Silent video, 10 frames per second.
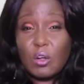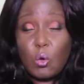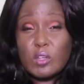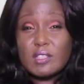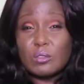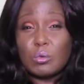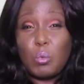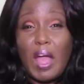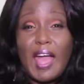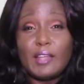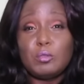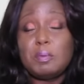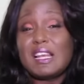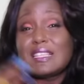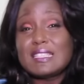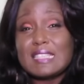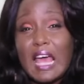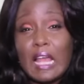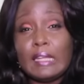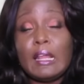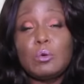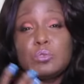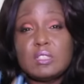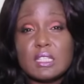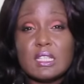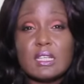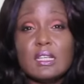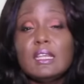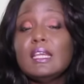coisa no quarto, pela sala, na cozinha,